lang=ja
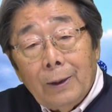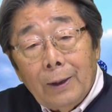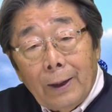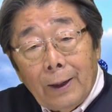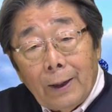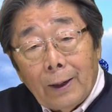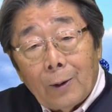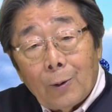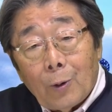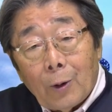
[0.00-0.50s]

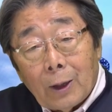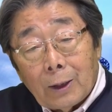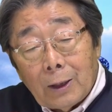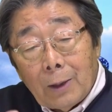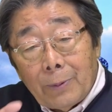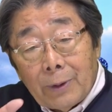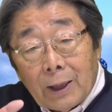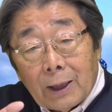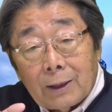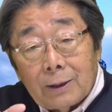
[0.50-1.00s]
えー、これは
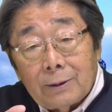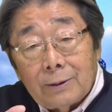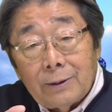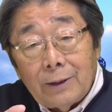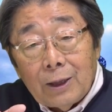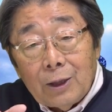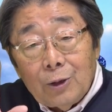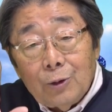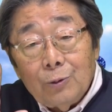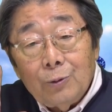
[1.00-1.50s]
ダメだっ
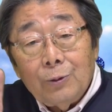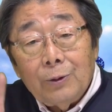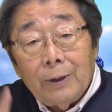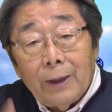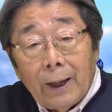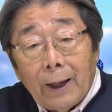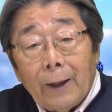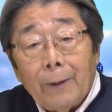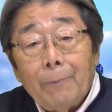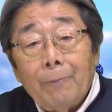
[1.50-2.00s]
て言うん
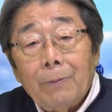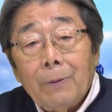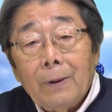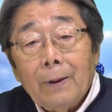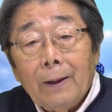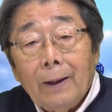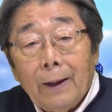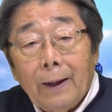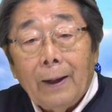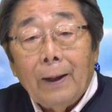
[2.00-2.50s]
で、
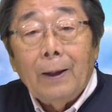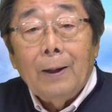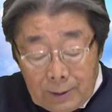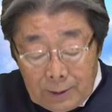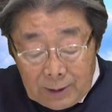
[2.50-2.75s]
えー、